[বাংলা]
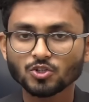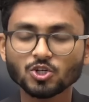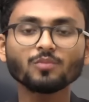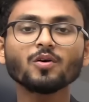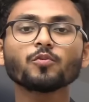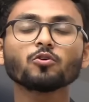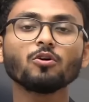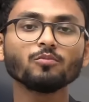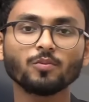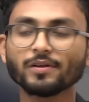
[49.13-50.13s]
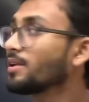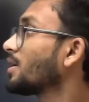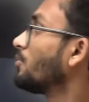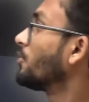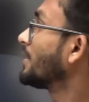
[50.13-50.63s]
সর্বপ্রথম তোমাদেরকে
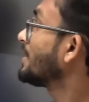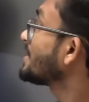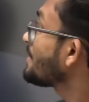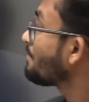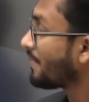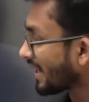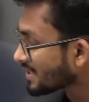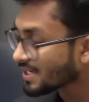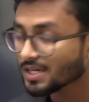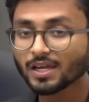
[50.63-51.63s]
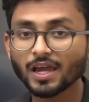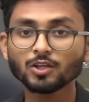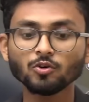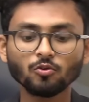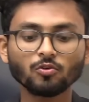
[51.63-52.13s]
বলি যে ব্যাচে
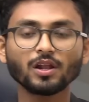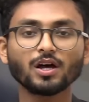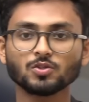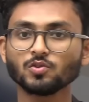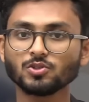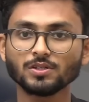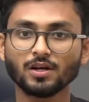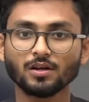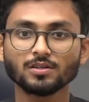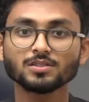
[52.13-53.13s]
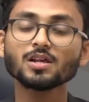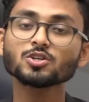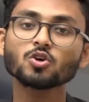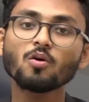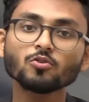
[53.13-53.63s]
কেন ক্লাস হচ্ছে না স্যার
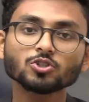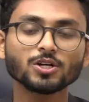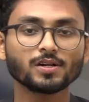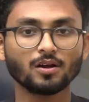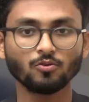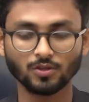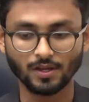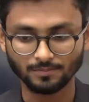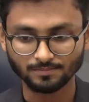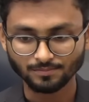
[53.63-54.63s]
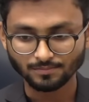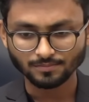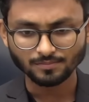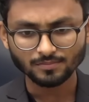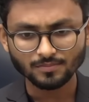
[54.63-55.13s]
সমস্যাটা কোথায়
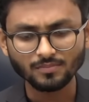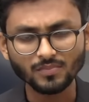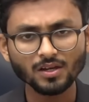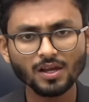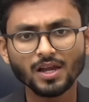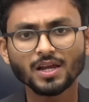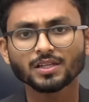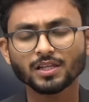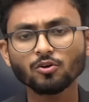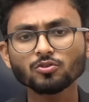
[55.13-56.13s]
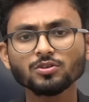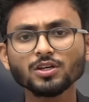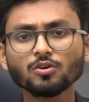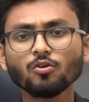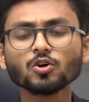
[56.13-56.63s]
দেখো
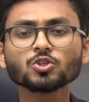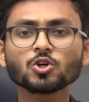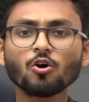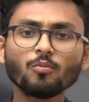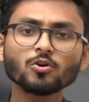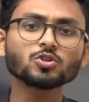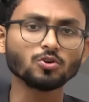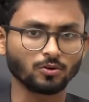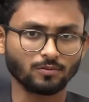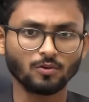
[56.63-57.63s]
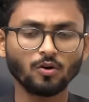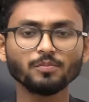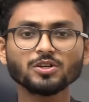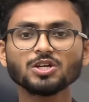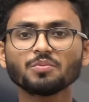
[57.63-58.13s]
দীর্ঘ ছ বছর কম
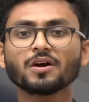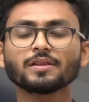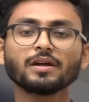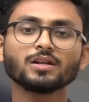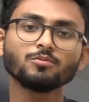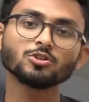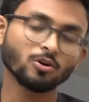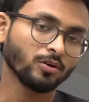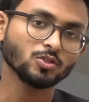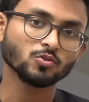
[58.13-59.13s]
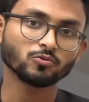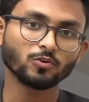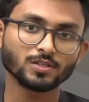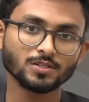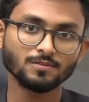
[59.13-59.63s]
বেশি আমি আন একাডেমির সঙ্গে যুক্ত
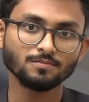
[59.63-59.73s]
আছি